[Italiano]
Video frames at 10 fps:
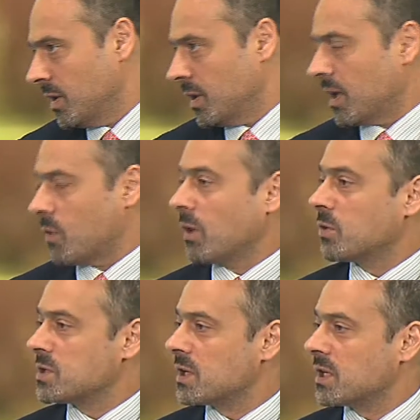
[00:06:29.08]
che quando
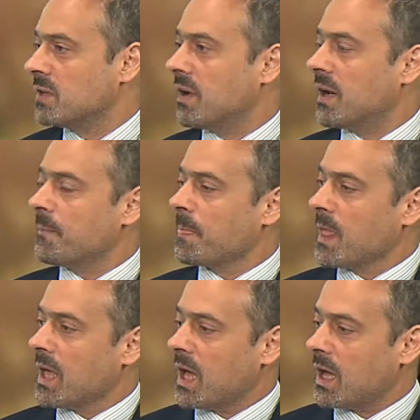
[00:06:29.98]
si arriva
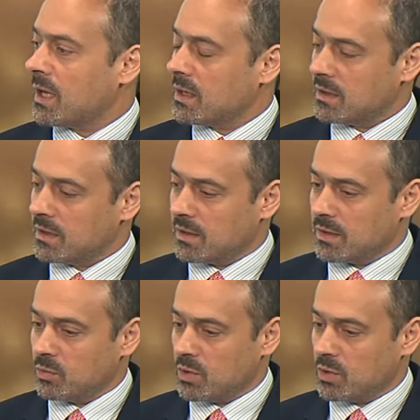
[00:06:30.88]
a uh,